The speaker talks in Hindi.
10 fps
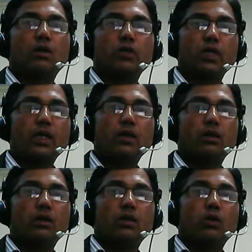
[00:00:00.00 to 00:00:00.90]
ठीक है
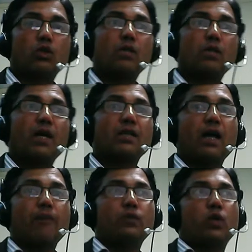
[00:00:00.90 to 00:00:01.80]
उसके बाद
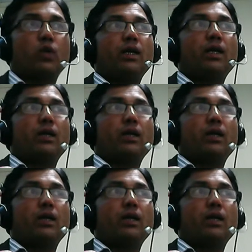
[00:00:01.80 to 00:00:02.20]
आप जो है